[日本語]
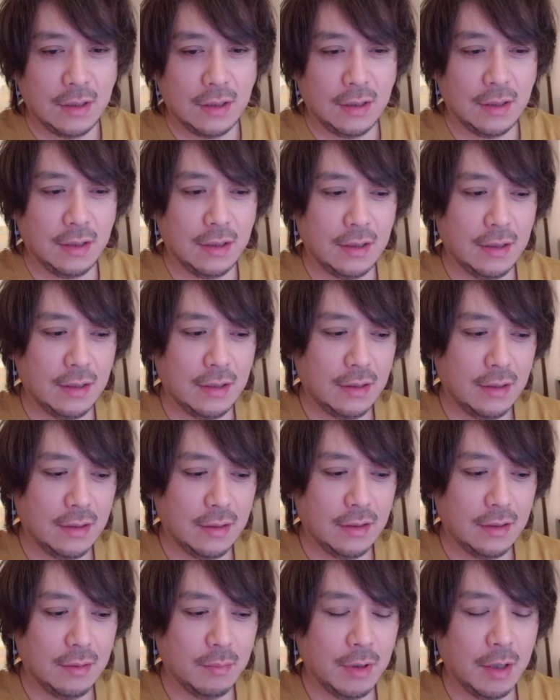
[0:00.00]

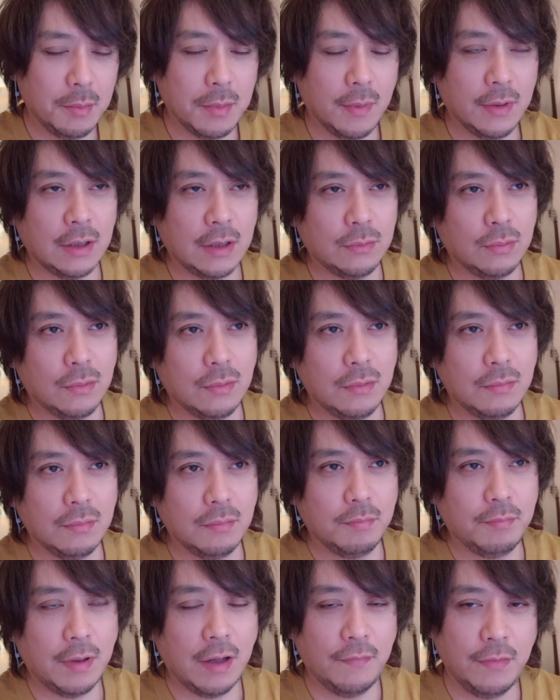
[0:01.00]
えー、まあ、今までだと「
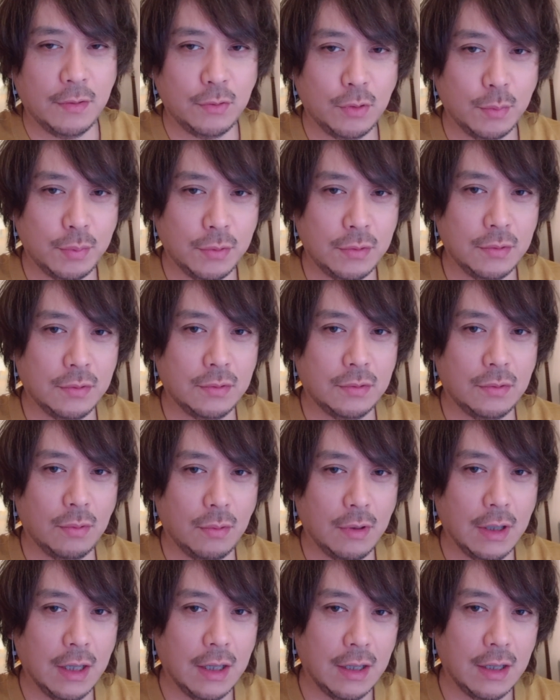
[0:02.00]
パーフェクトブルー」と
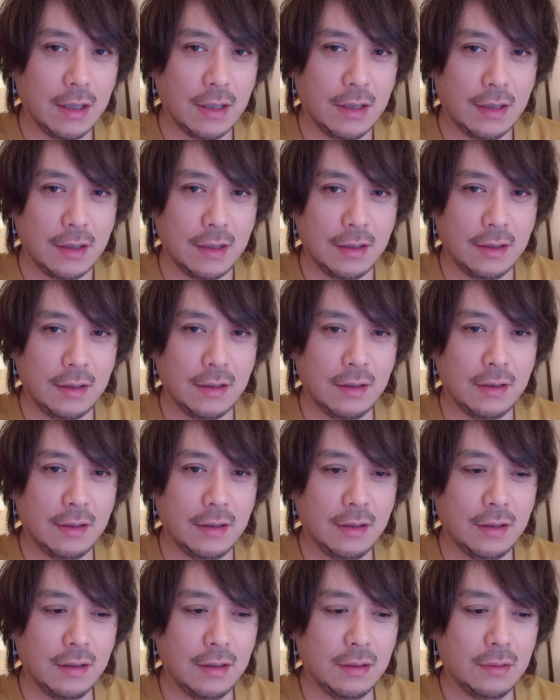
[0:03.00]
か、
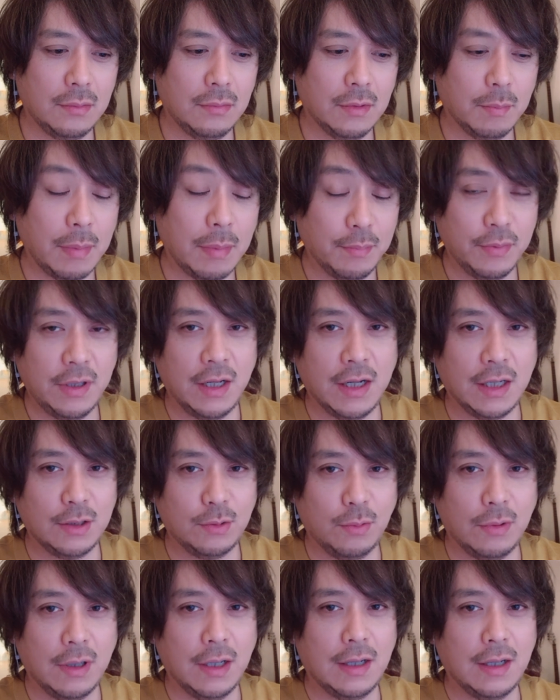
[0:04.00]
えー、パプリカ」
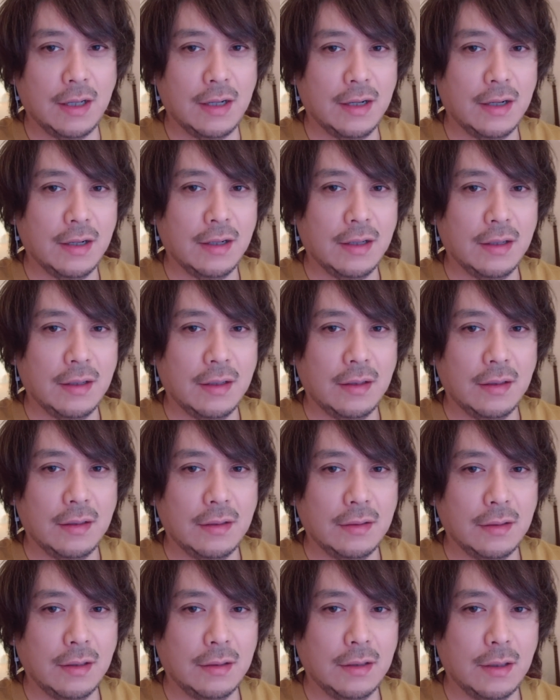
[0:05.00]
とか
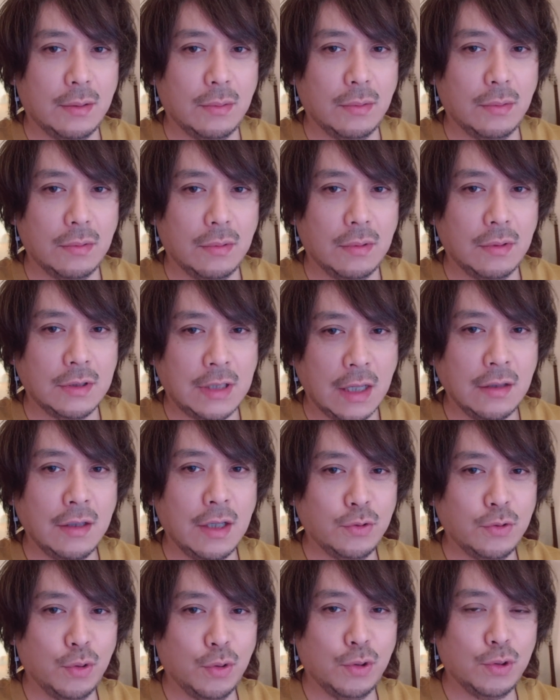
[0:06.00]
なんだろう宣
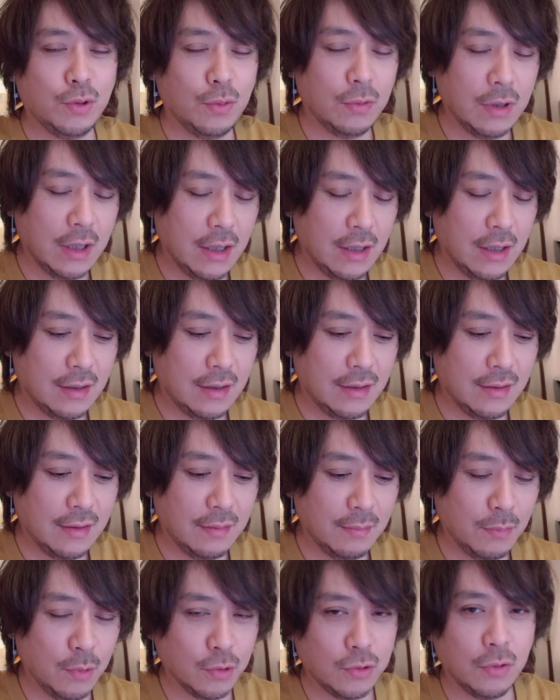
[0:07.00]
伝女優とか
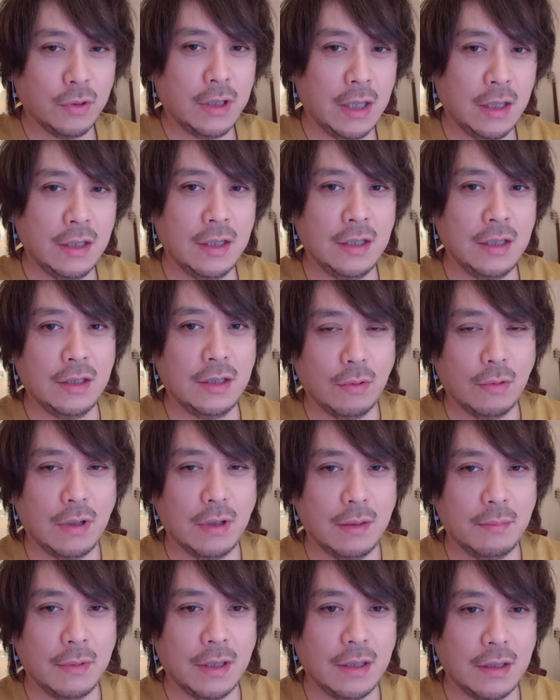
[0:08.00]
妄想代理人と
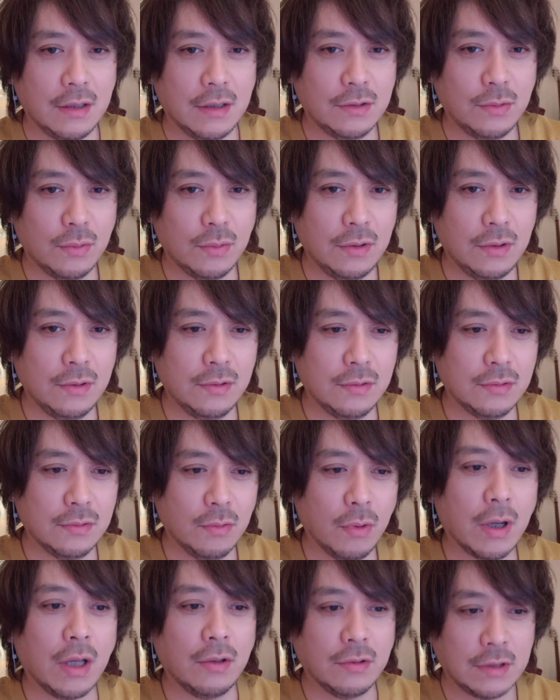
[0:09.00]
かまあそういう
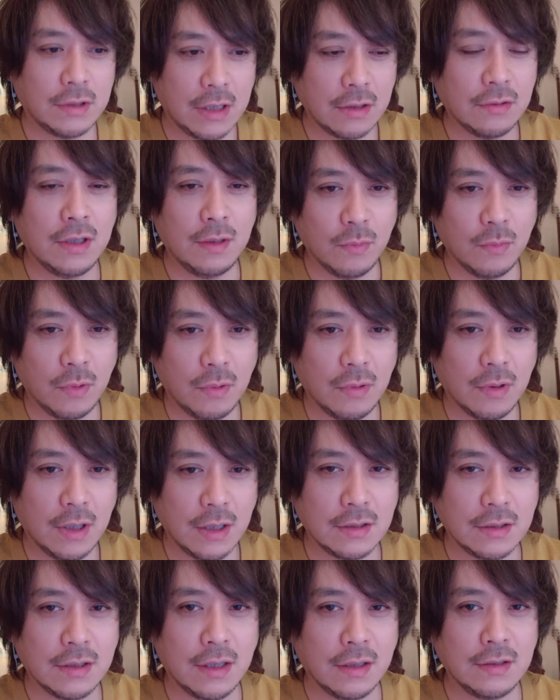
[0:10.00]
他の作品も
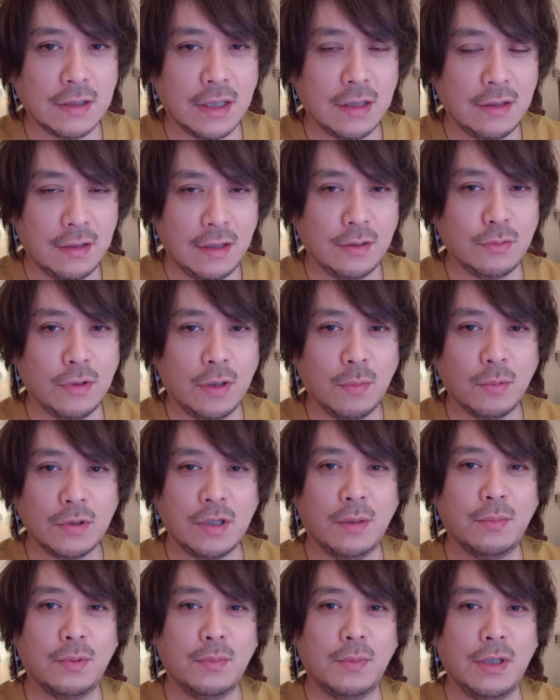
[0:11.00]
数々あってそれも
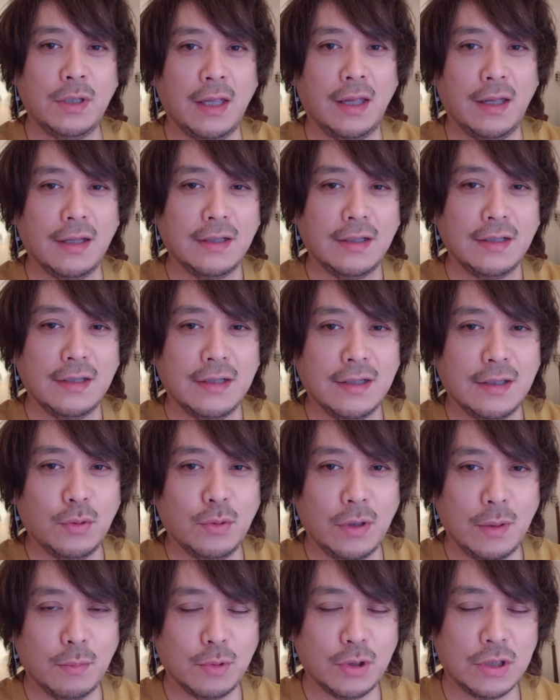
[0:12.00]
全部見て
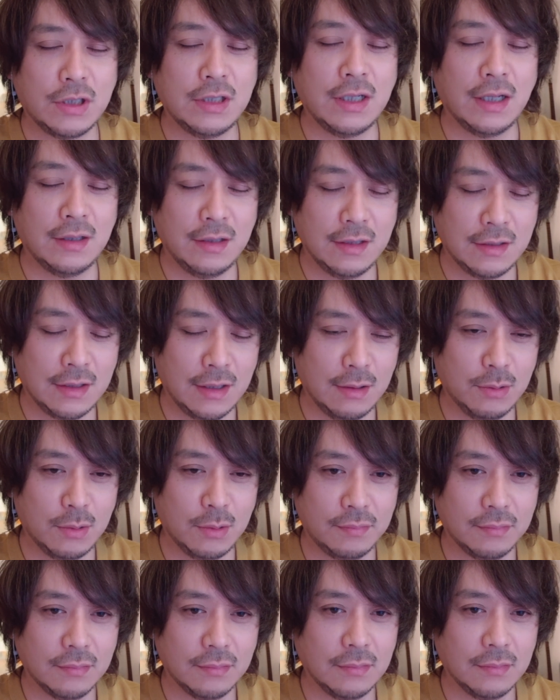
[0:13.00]
どれも好きなんですけど
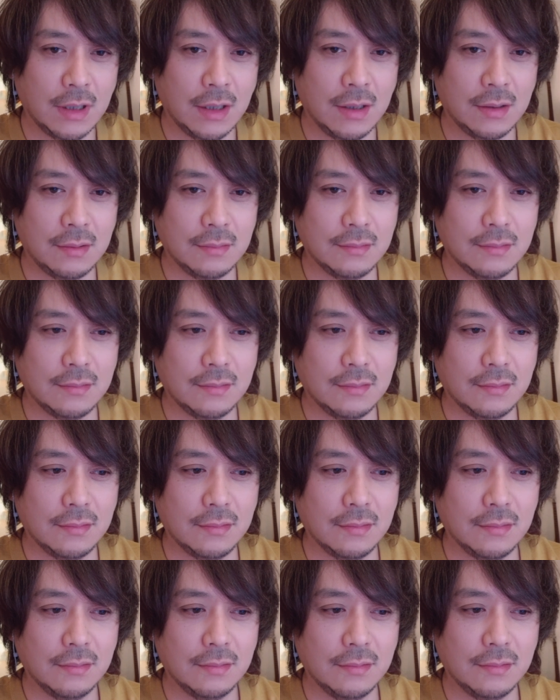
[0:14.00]
あの
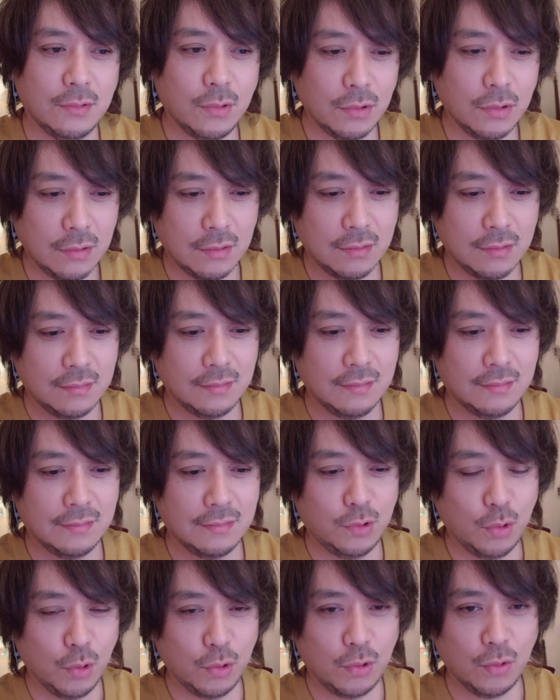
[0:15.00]
この
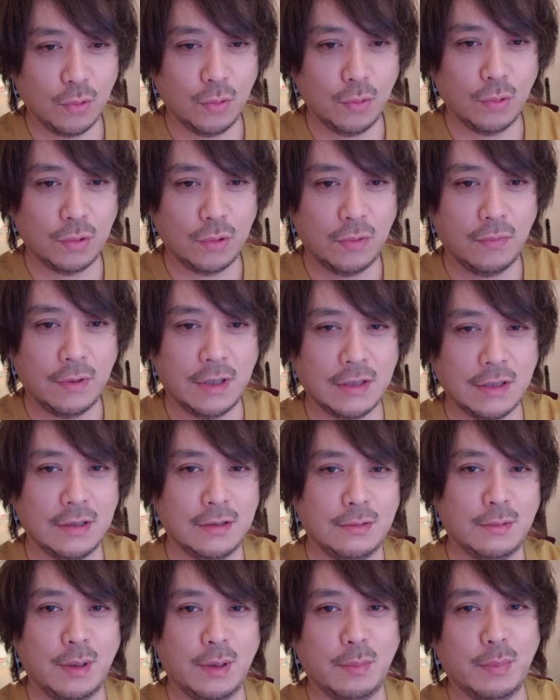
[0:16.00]
東京
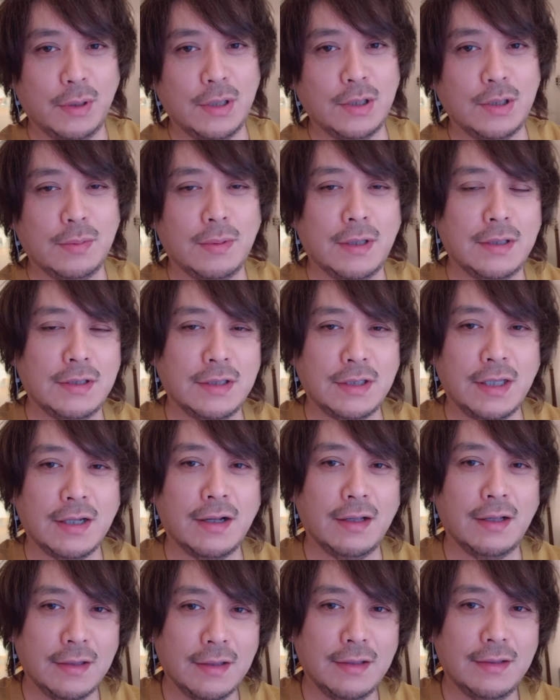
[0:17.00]
ゴッドファーザーズはやっぱり一番好き
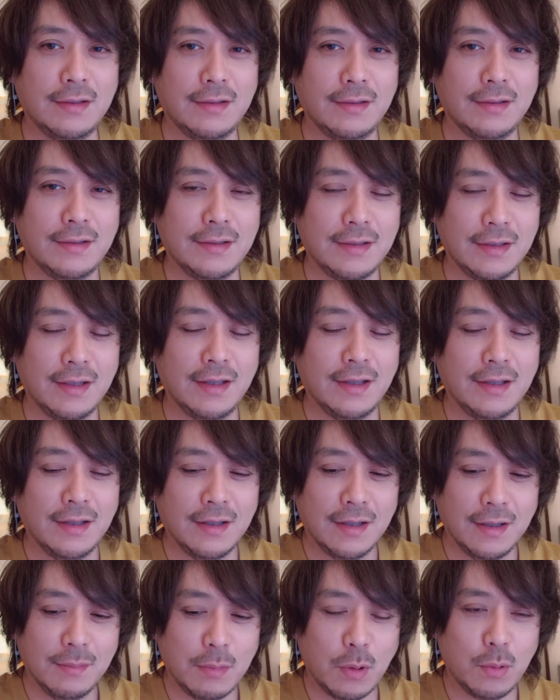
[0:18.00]
かなっ
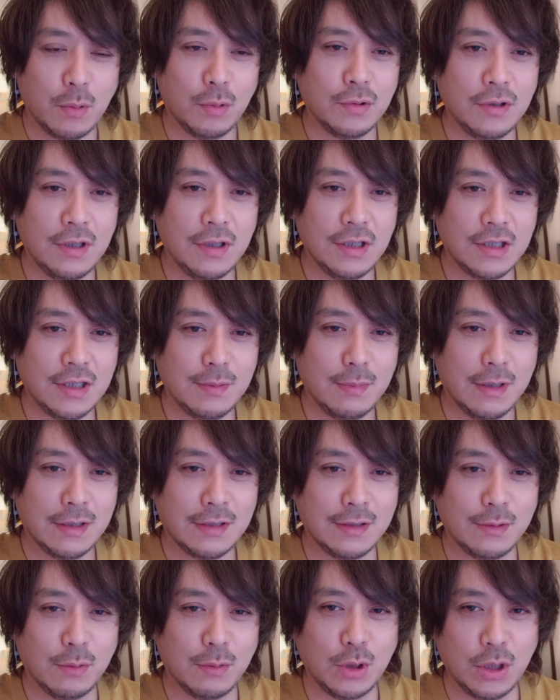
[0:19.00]
まあ、この
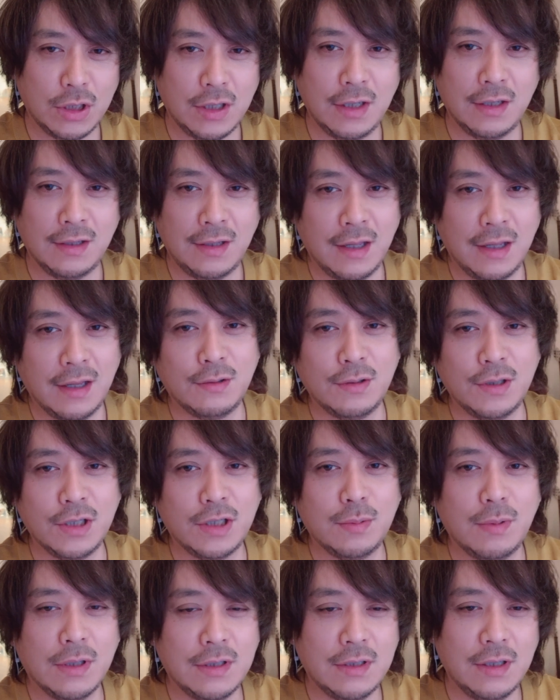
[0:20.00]
クリスマスの時期、ね、
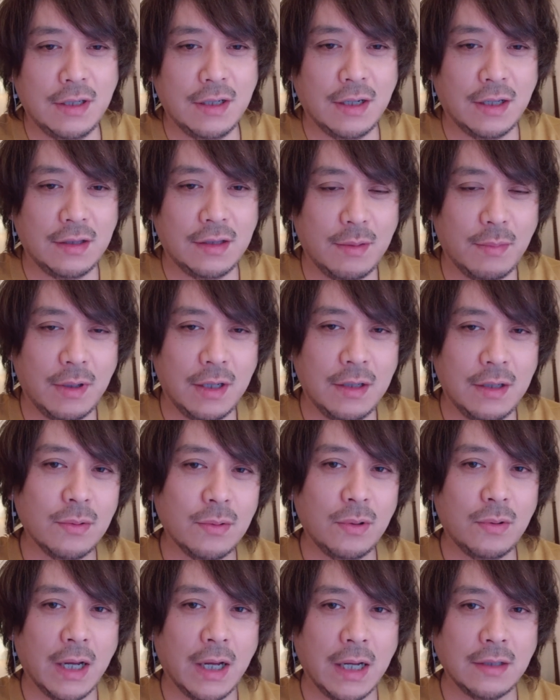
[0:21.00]
クリスマス映画ってい
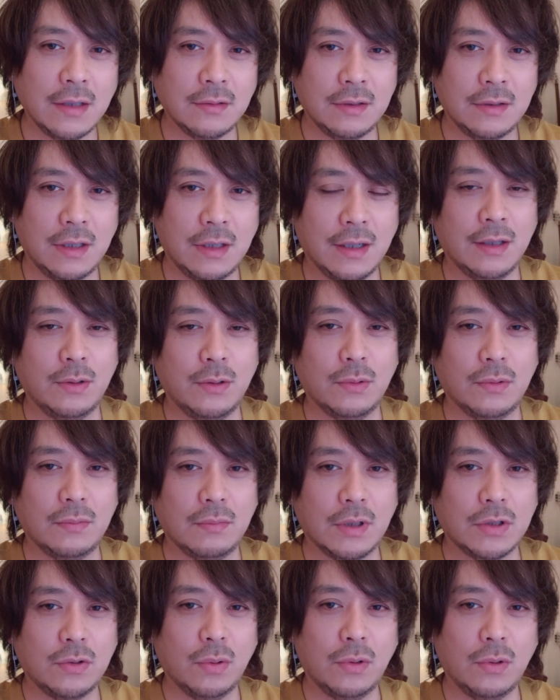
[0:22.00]
ろいろあるんだけど、
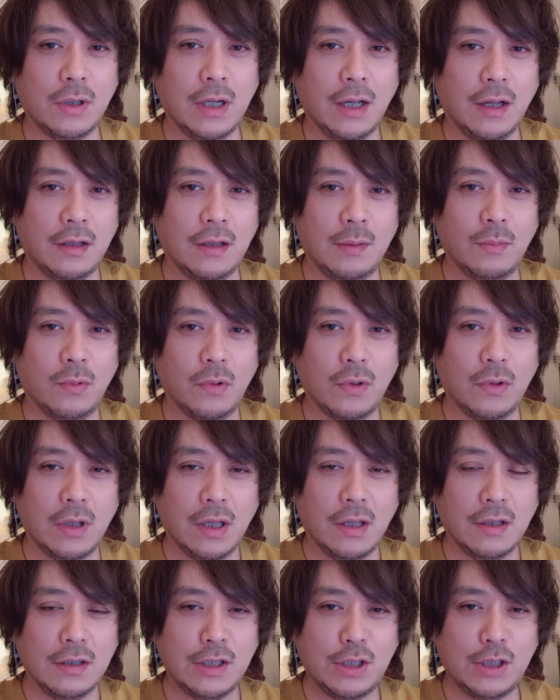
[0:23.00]
まあ、その中でも
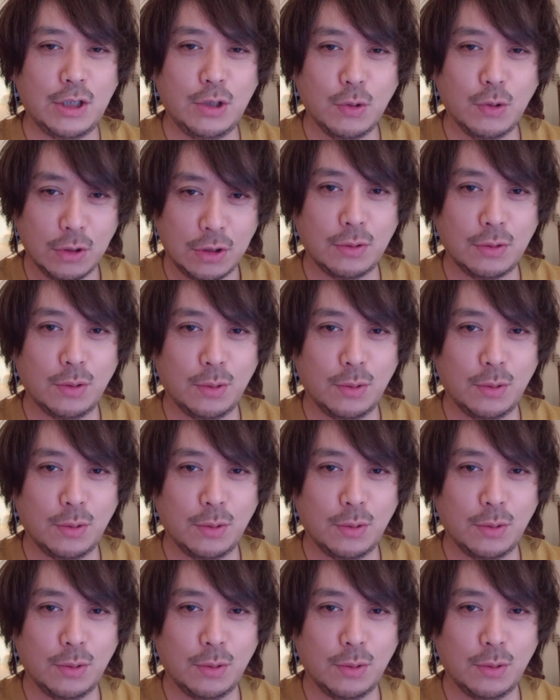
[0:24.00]
一押しという、